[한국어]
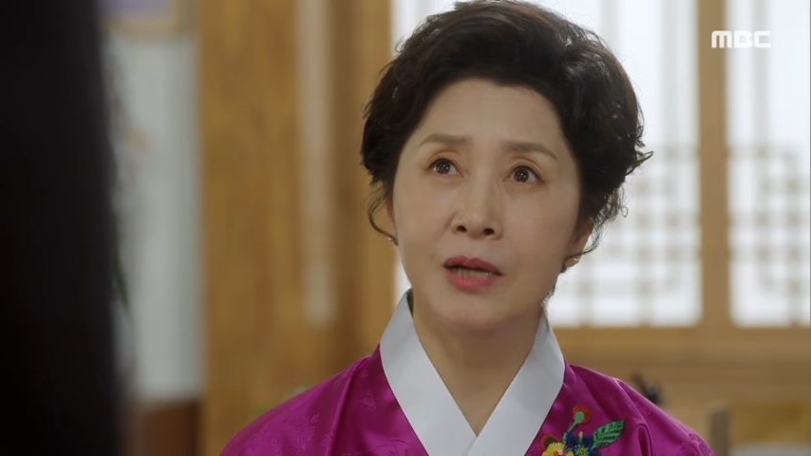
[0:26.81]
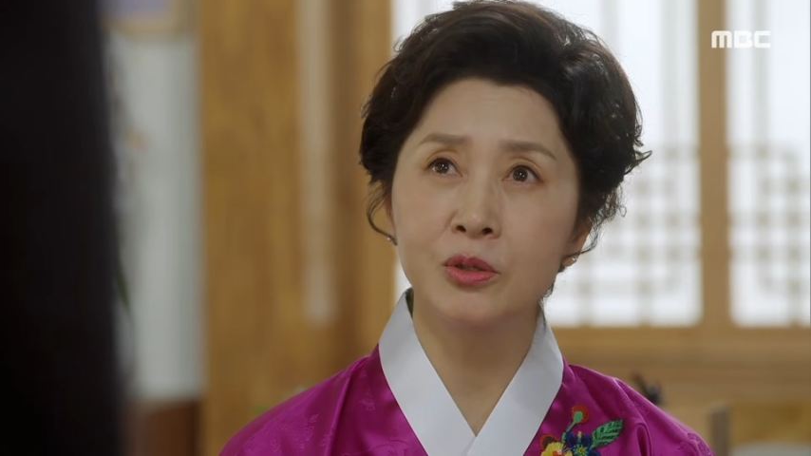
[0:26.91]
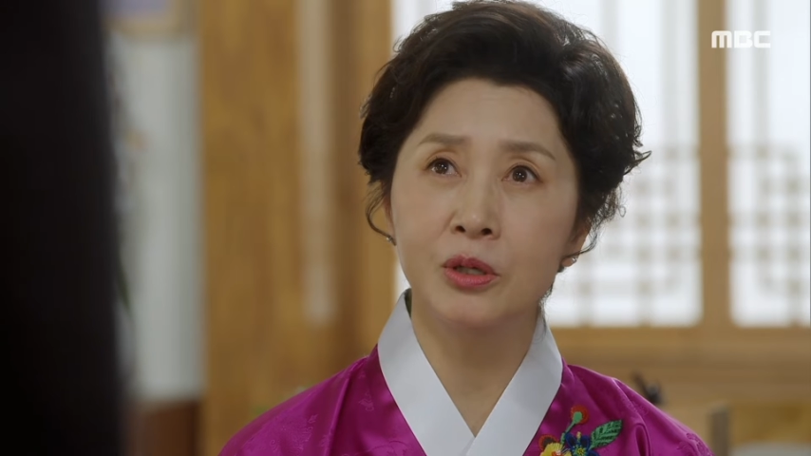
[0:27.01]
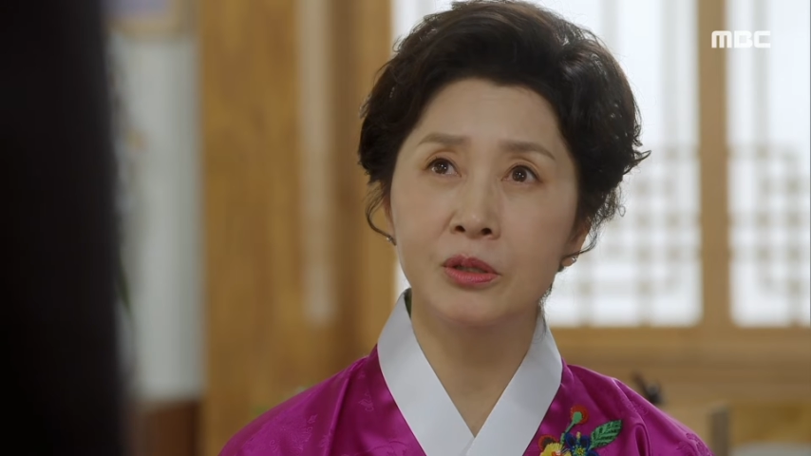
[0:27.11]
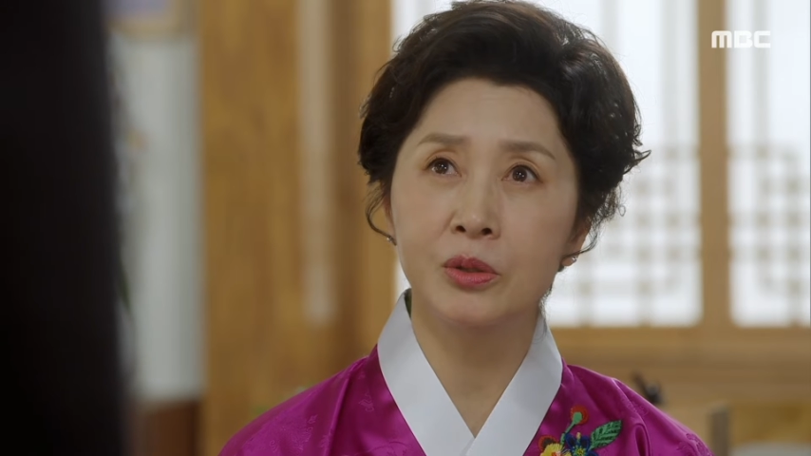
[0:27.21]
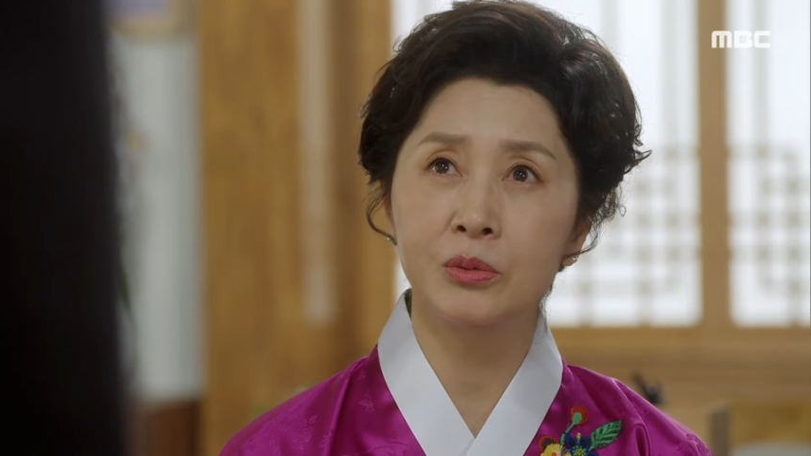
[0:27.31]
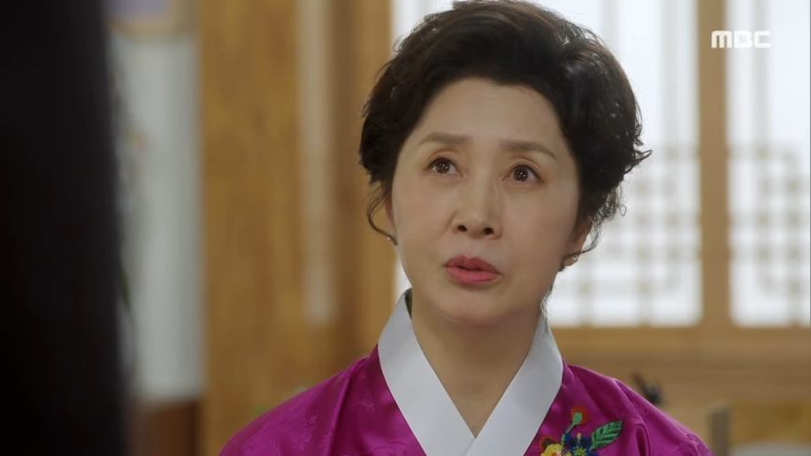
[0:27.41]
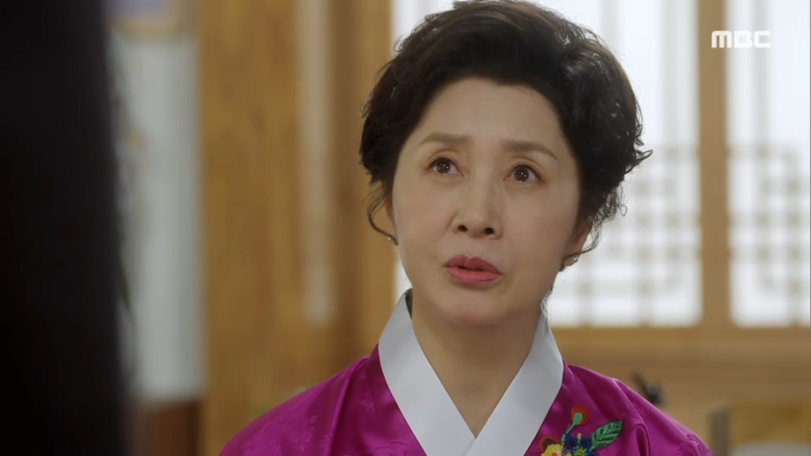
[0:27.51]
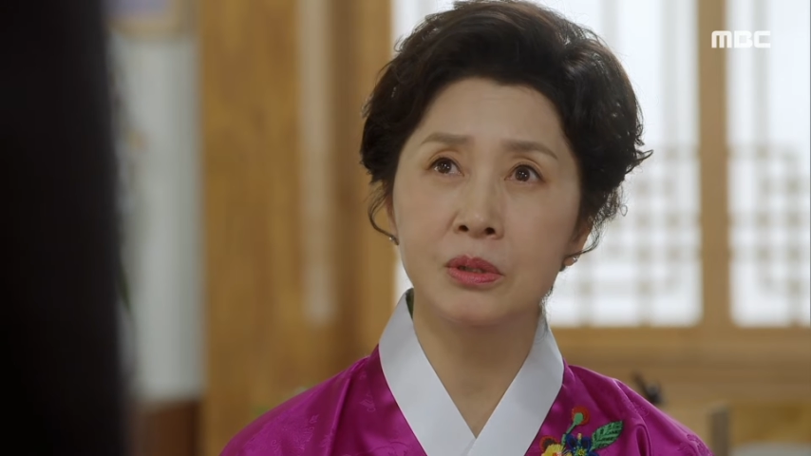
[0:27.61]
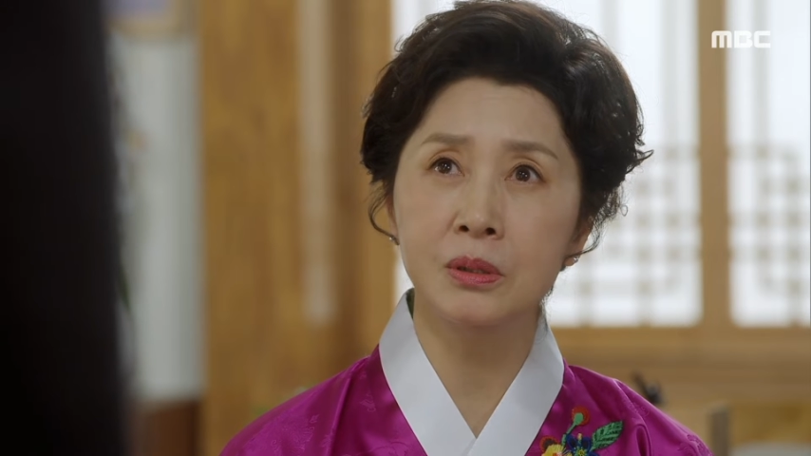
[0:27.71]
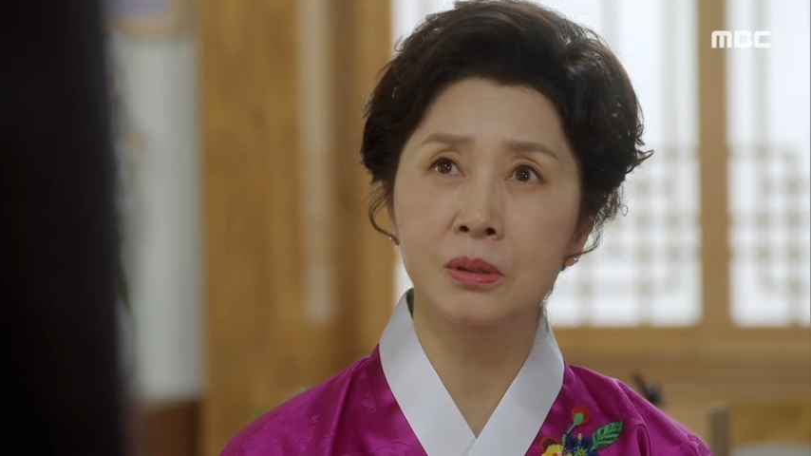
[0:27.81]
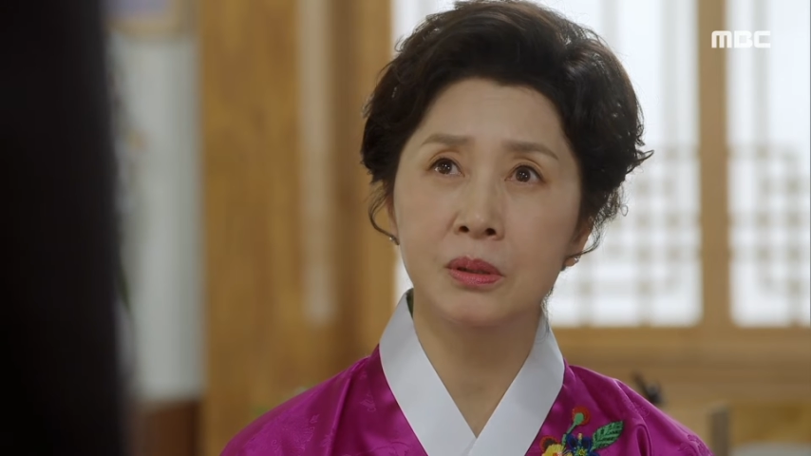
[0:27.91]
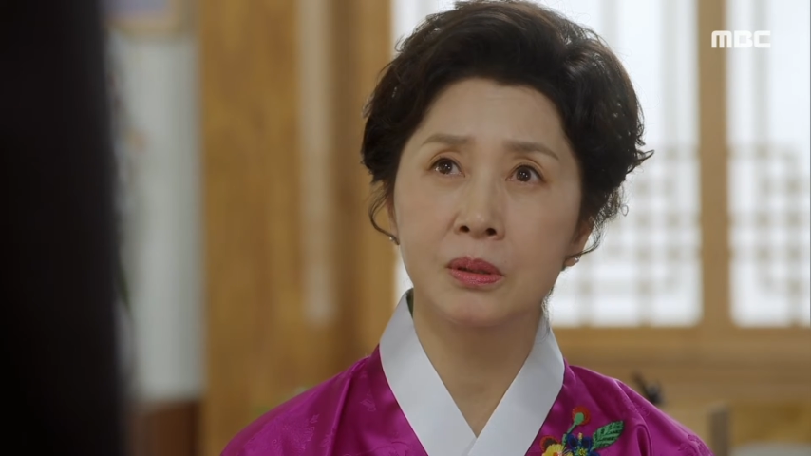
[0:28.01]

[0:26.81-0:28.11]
양녀가 되려는 거니?